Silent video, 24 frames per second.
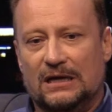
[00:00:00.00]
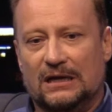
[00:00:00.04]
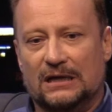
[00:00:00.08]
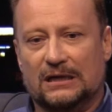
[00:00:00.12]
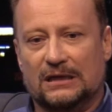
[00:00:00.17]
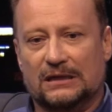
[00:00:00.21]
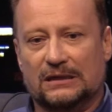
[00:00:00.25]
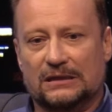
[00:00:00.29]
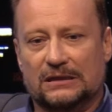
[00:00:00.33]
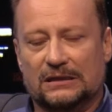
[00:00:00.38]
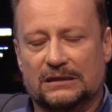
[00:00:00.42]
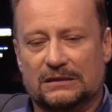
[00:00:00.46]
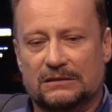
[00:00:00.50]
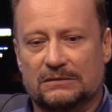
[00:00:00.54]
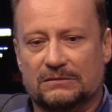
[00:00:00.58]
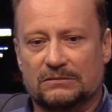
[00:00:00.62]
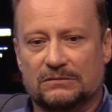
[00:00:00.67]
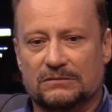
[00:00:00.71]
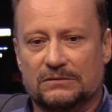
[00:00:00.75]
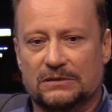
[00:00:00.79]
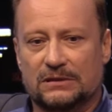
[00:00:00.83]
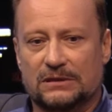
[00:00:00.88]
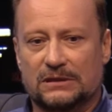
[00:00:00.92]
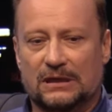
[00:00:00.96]
Eh,
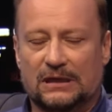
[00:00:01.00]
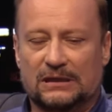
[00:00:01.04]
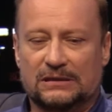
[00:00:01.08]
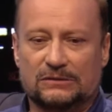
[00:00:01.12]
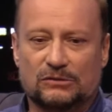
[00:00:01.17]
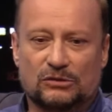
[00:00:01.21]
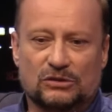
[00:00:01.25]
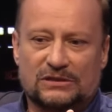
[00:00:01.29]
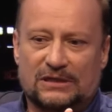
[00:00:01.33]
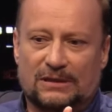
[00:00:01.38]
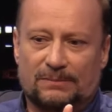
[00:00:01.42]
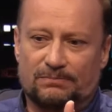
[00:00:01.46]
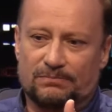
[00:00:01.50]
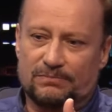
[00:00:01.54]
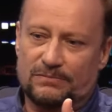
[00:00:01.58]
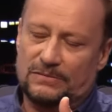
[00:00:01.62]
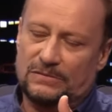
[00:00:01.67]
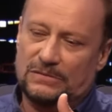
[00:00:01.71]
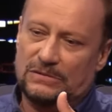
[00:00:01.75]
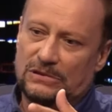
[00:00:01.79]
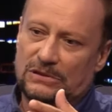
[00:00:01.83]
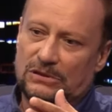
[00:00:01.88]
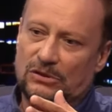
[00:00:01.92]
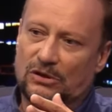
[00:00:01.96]
o sea,
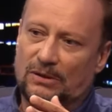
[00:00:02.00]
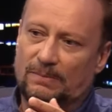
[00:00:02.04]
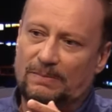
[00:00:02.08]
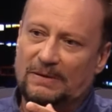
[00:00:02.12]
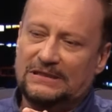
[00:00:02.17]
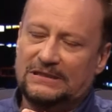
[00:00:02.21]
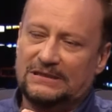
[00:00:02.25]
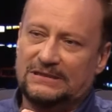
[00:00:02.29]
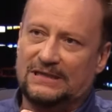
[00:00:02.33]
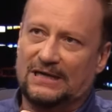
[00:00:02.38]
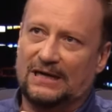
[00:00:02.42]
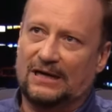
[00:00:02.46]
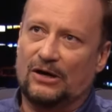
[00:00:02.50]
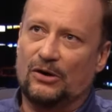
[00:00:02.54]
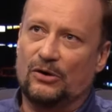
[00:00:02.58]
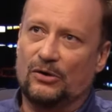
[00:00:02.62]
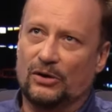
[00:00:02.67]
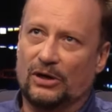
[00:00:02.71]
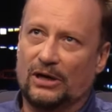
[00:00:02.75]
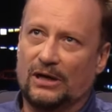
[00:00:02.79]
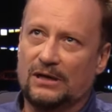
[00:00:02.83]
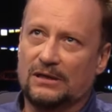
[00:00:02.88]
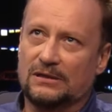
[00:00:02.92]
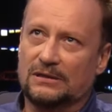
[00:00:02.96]
lo que pasa es que
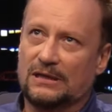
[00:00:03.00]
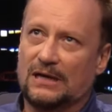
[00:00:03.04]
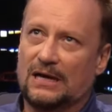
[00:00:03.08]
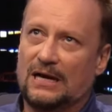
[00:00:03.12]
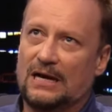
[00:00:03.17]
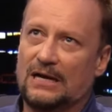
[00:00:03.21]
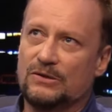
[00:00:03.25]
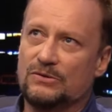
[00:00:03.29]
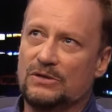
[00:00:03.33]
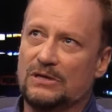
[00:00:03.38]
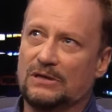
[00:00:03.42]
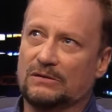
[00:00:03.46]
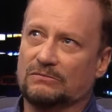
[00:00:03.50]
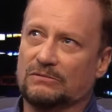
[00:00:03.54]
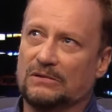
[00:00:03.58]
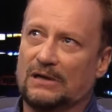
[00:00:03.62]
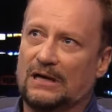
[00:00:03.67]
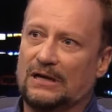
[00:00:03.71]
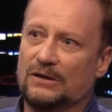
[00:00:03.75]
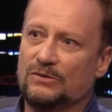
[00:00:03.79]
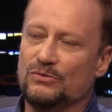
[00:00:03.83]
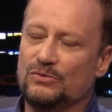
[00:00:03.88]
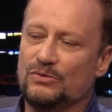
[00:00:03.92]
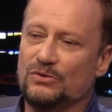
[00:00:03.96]
ahora hay una,
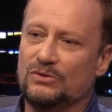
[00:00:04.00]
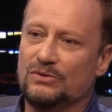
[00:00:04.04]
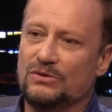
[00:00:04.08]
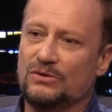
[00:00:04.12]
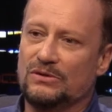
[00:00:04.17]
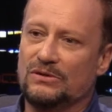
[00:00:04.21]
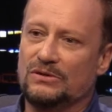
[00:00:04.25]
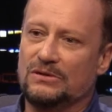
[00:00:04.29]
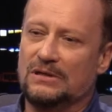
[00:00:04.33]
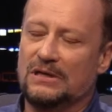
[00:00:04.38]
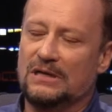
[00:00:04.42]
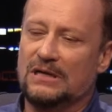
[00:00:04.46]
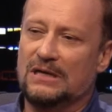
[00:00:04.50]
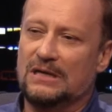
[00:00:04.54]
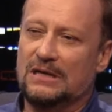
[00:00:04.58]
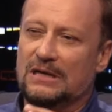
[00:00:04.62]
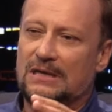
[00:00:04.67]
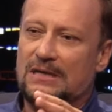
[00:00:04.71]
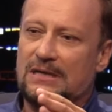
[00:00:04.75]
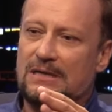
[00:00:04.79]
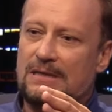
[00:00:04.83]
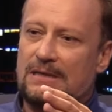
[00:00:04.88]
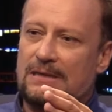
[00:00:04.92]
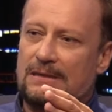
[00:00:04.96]
hay un,
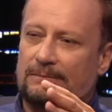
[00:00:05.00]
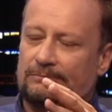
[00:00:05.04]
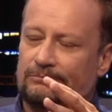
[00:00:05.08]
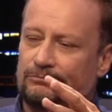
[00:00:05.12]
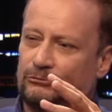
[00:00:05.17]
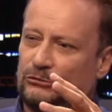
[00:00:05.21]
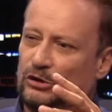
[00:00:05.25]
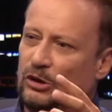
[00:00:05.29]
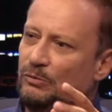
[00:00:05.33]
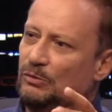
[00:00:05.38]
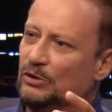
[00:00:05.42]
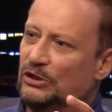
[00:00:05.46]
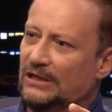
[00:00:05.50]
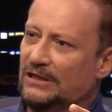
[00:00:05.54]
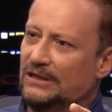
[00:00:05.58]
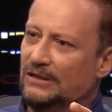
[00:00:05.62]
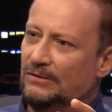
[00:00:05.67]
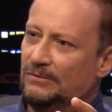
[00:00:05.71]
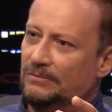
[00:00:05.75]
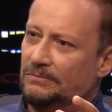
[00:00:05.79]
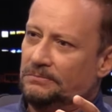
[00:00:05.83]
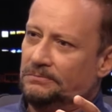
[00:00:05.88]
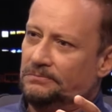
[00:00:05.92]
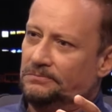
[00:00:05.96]
¿cómo te
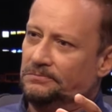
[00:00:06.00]
digo?